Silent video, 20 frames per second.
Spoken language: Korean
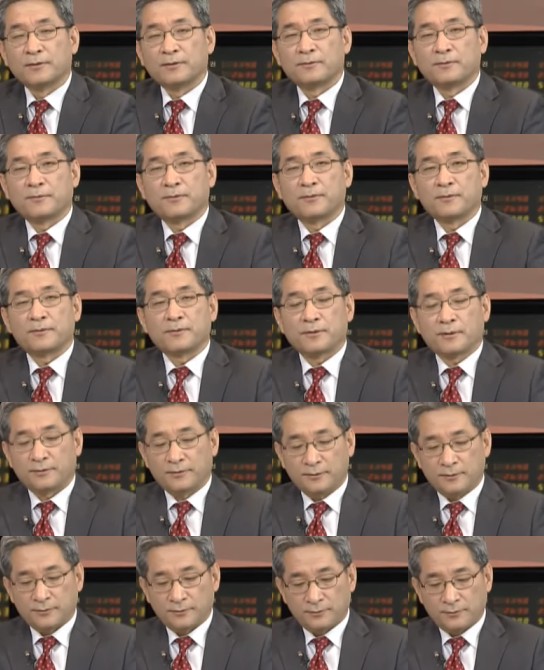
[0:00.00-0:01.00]
또 코스닥
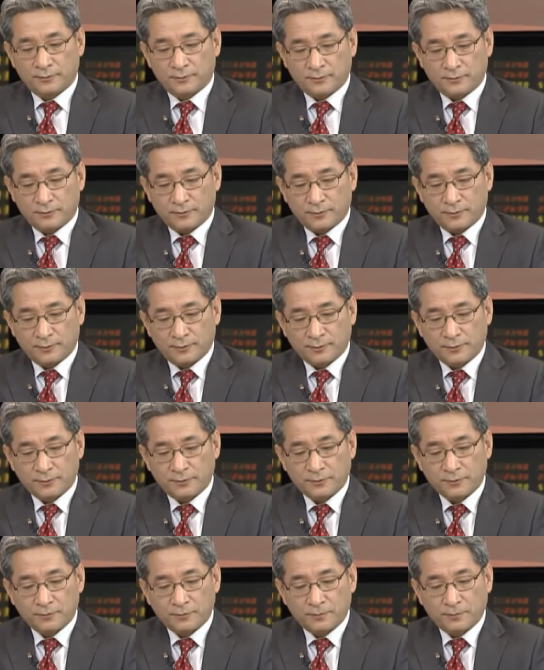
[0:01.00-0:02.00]
지수는
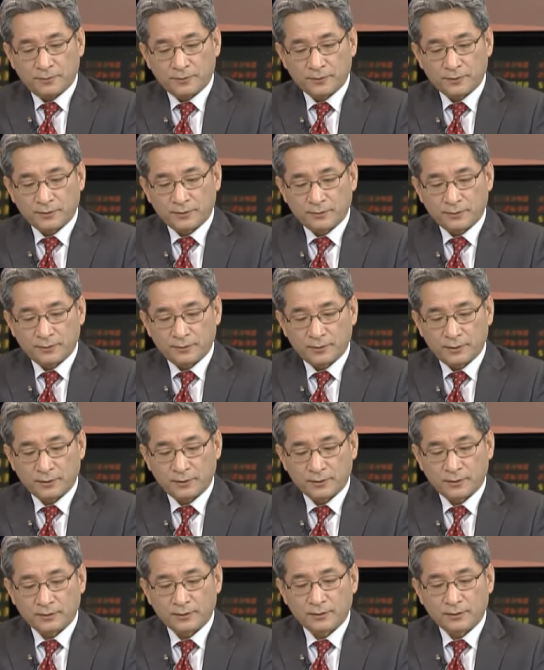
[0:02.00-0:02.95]
1.5% 이상,